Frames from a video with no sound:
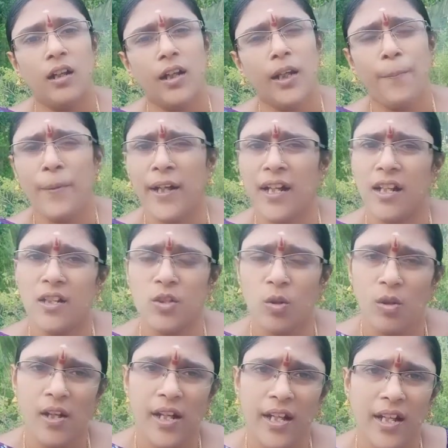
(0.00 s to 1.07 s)
இப்படி நான்
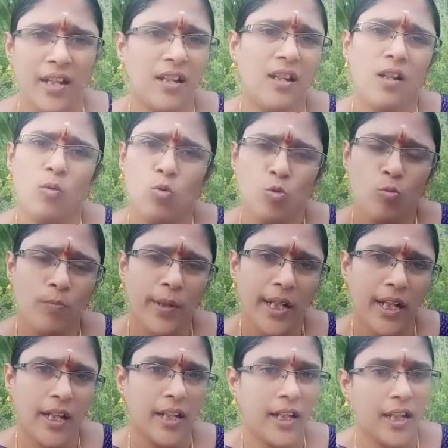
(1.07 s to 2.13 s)
சொல்கிறேன் இதெல்லாம்
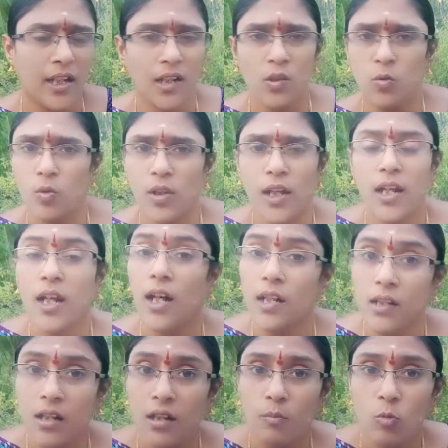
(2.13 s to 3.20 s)
உண்மையாக இருக்குது ஏதாவது உங்களால்
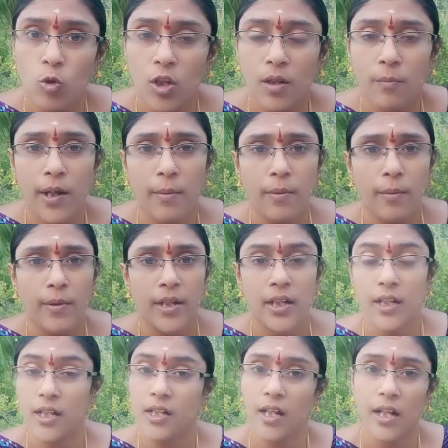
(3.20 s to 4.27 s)
ஆதாரம் கொடுக்க முடியுமா அப்படின்னு
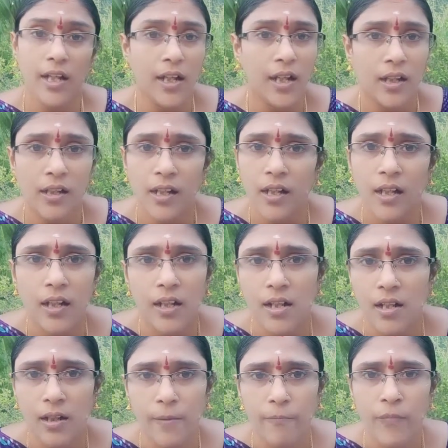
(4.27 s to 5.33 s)
கேட்டால் நிறைய ஆதாரங்கள்
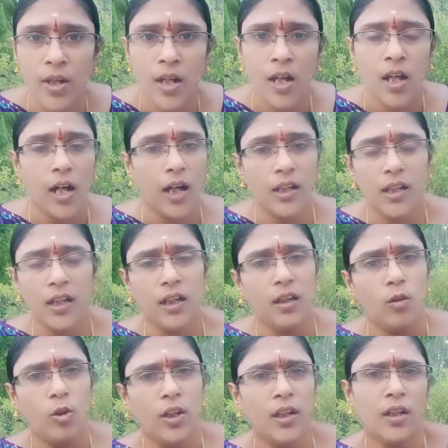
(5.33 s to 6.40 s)
இருக்குது அதில்
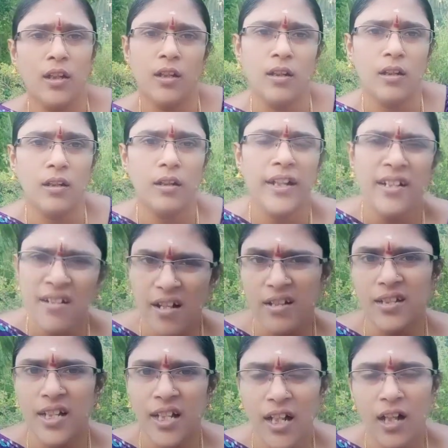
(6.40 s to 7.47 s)
ஒரு
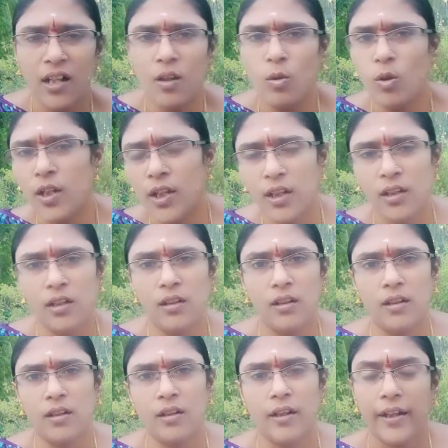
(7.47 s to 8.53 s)
இன்ட்ரெஸ்டிங்கான ஒரு
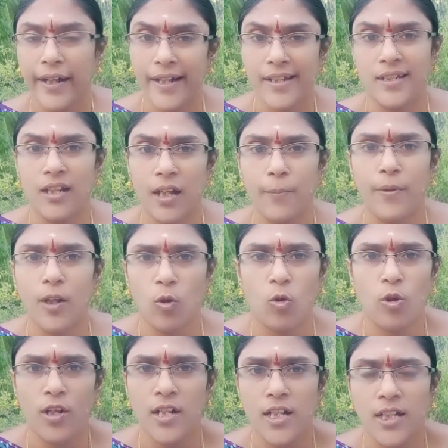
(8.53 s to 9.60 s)
கேஸை தான் இப்போ நான்
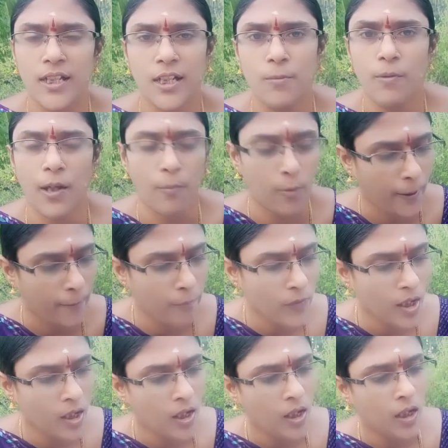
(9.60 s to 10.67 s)
உங்களோட டிஸ்கஸ் பண்ண போகிறேன்
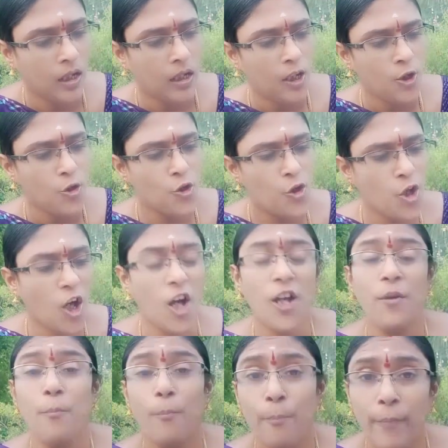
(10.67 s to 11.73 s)

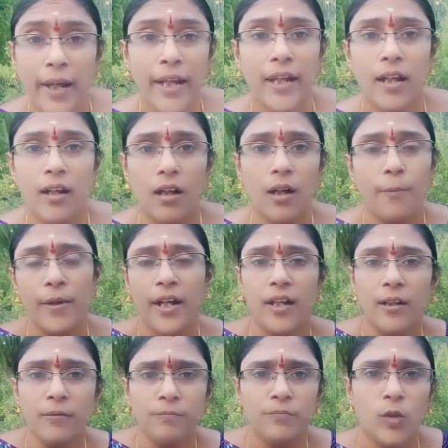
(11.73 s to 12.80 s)
ஜான் மெனல்
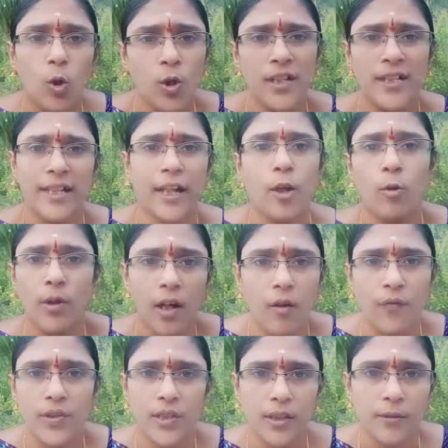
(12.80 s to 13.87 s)
அப்படின்னு ஒரு செக்யூரிட்டி
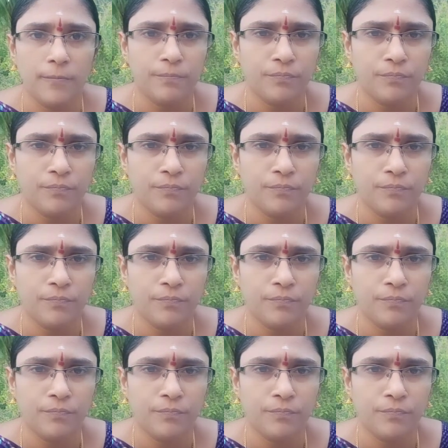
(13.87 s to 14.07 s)
ஆஃபீஸர்